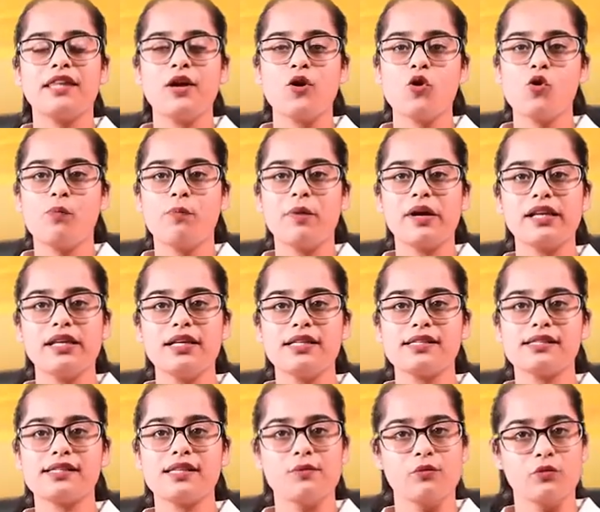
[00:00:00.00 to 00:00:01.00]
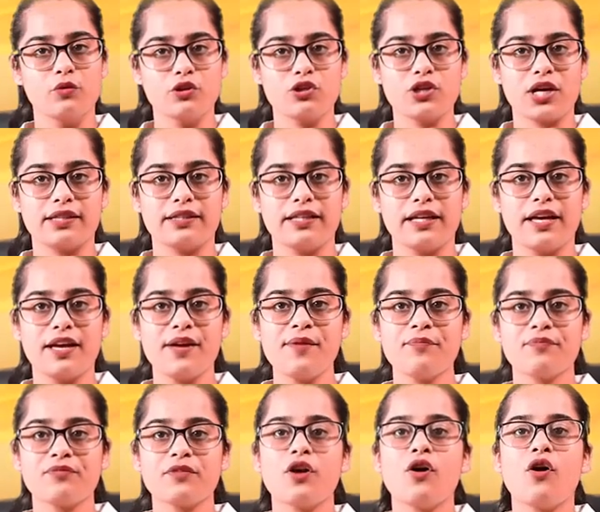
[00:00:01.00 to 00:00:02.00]
ఆకు యొక్క పై భాగం మరియు
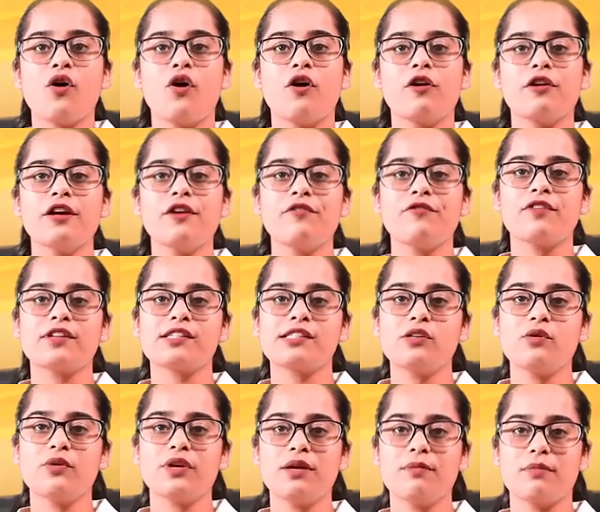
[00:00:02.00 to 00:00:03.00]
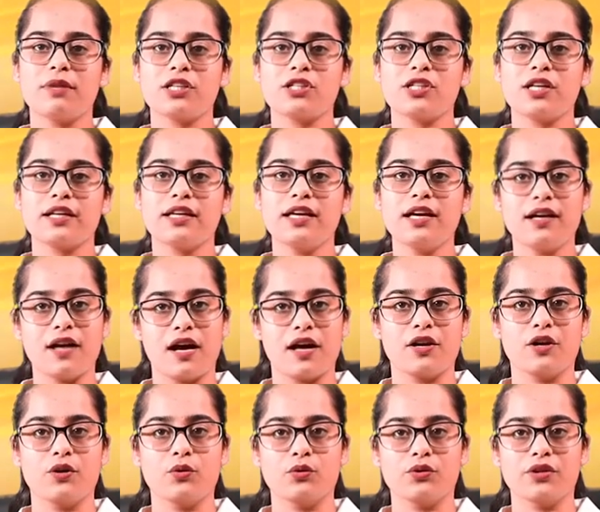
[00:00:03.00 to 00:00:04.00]
కింద భాగం ముడుచుకుపోవడాన్ని మనం
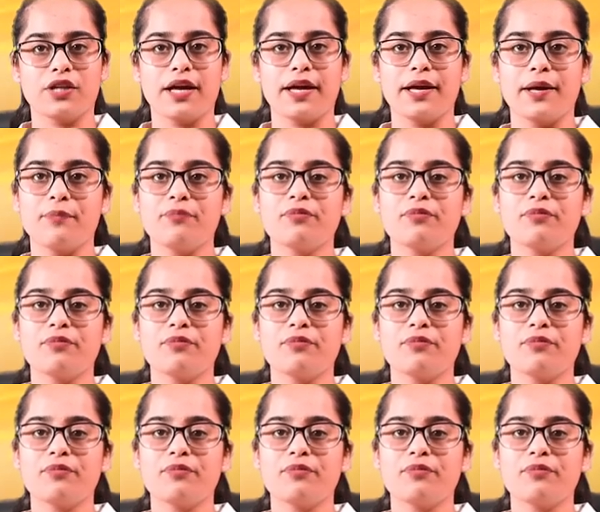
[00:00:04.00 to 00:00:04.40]
చూడవచ్చు